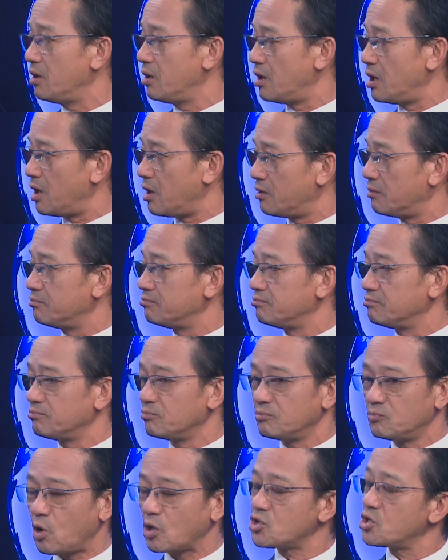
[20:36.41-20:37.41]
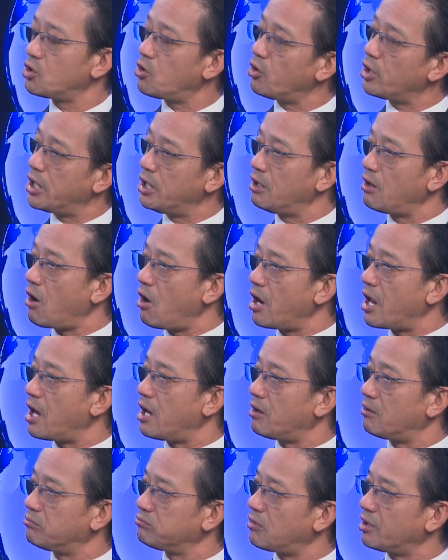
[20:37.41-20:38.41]
Um, luật sư có nghĩ đó
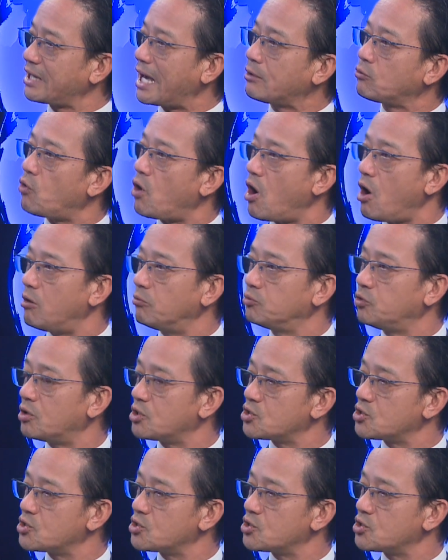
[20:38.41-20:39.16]
là cái cách của họ không thưa